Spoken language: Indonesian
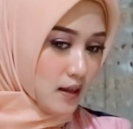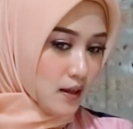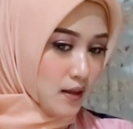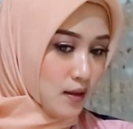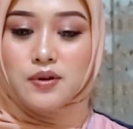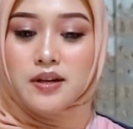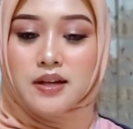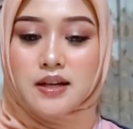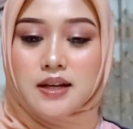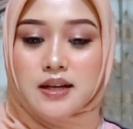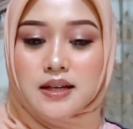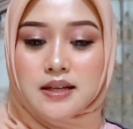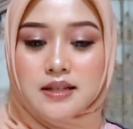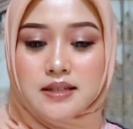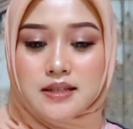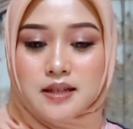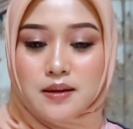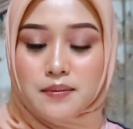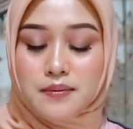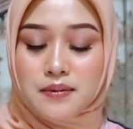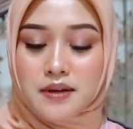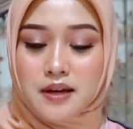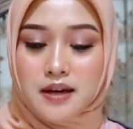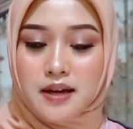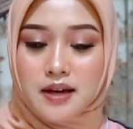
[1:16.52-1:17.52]
Model
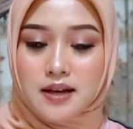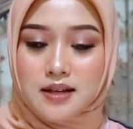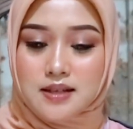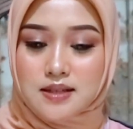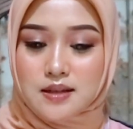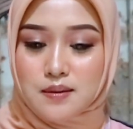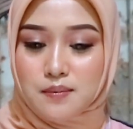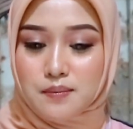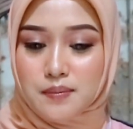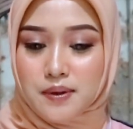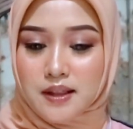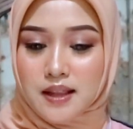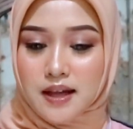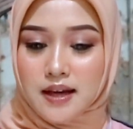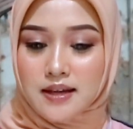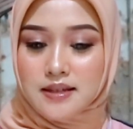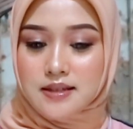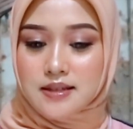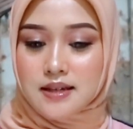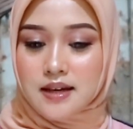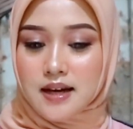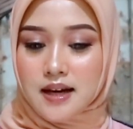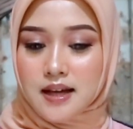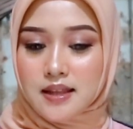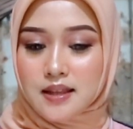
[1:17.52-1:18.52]
hijabnya yang simple
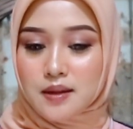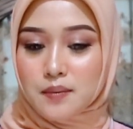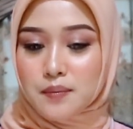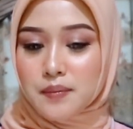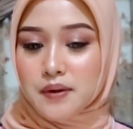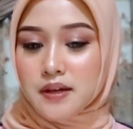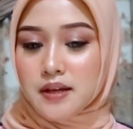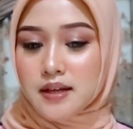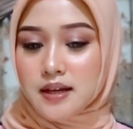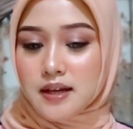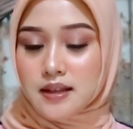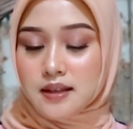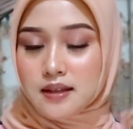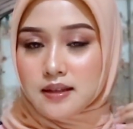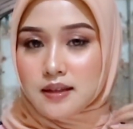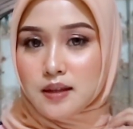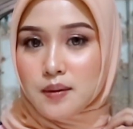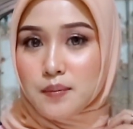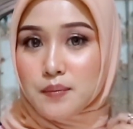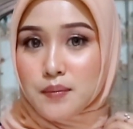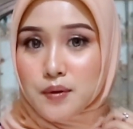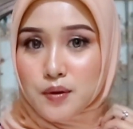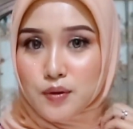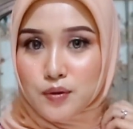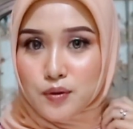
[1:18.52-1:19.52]
aja, tapi dia
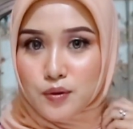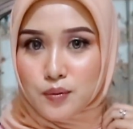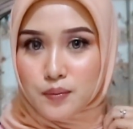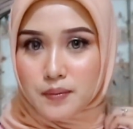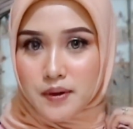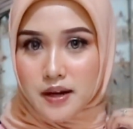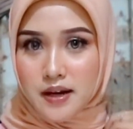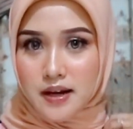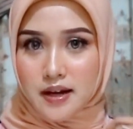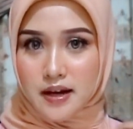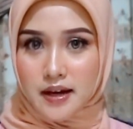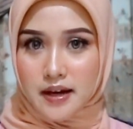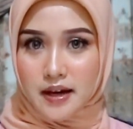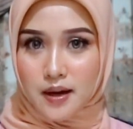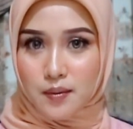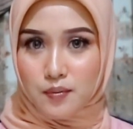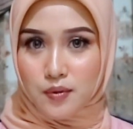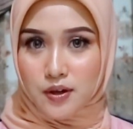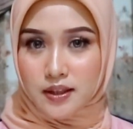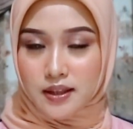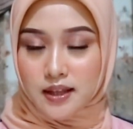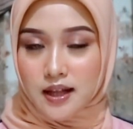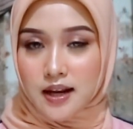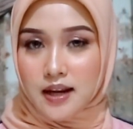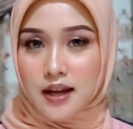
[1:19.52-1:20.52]
tetap menutup dada ya
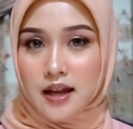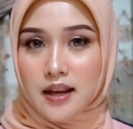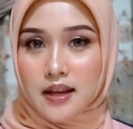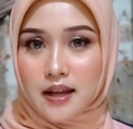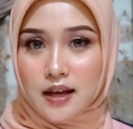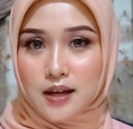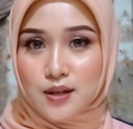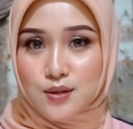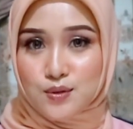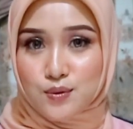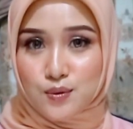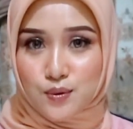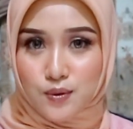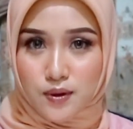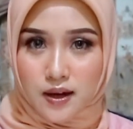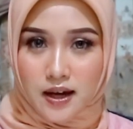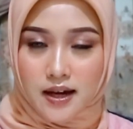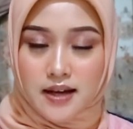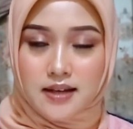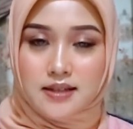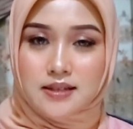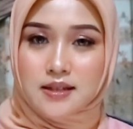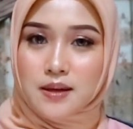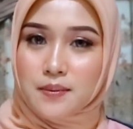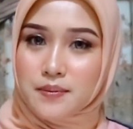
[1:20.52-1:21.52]
buat kalian yang suka
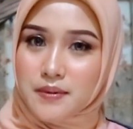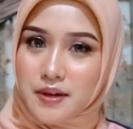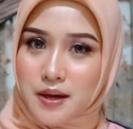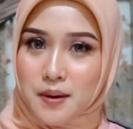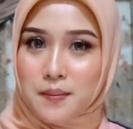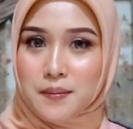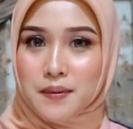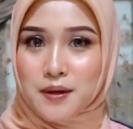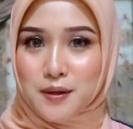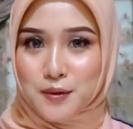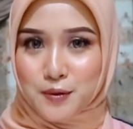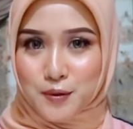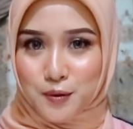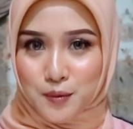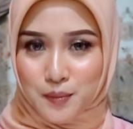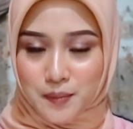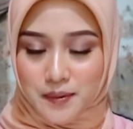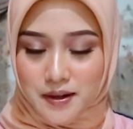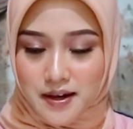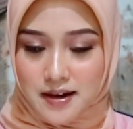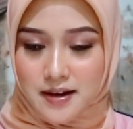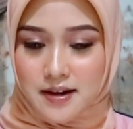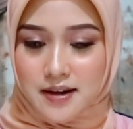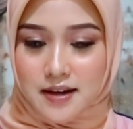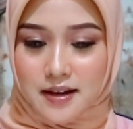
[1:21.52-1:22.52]
hijabnya menutup
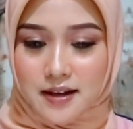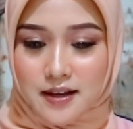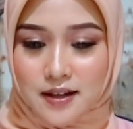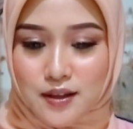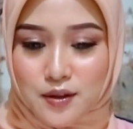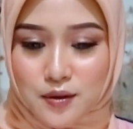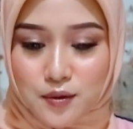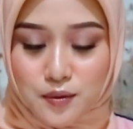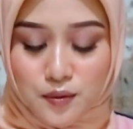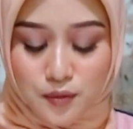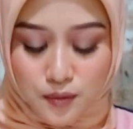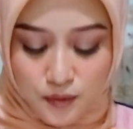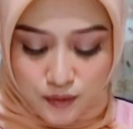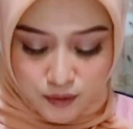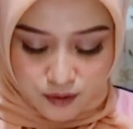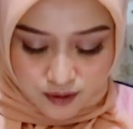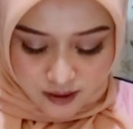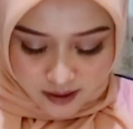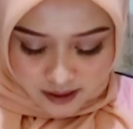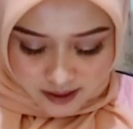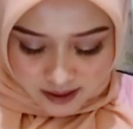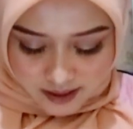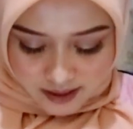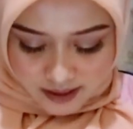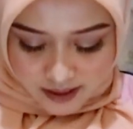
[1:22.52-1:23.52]
dada gitu.
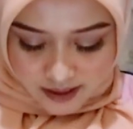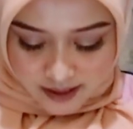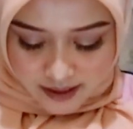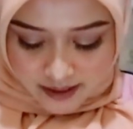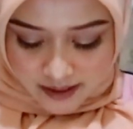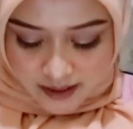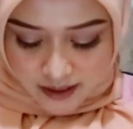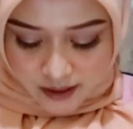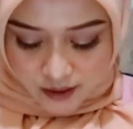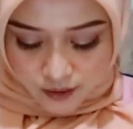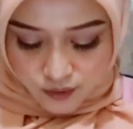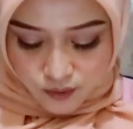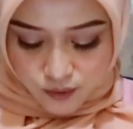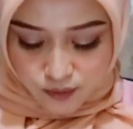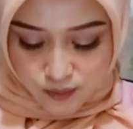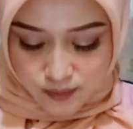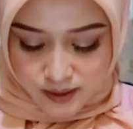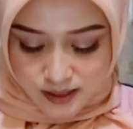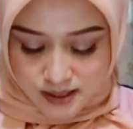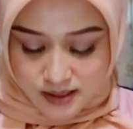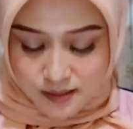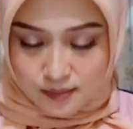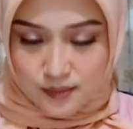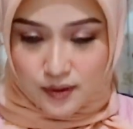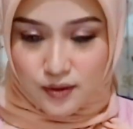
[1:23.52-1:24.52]
Dan ini tuh
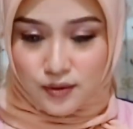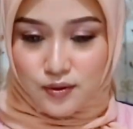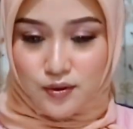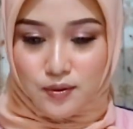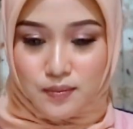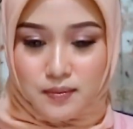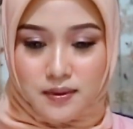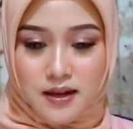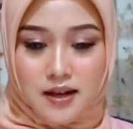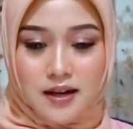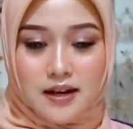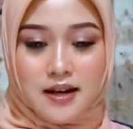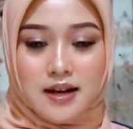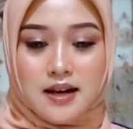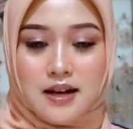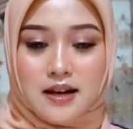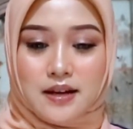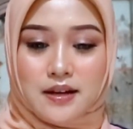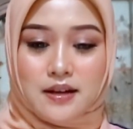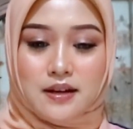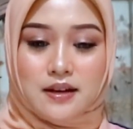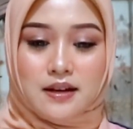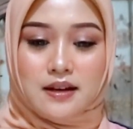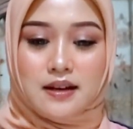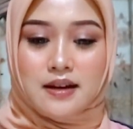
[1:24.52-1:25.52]
masih menutup dada
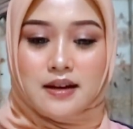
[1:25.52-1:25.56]
ya.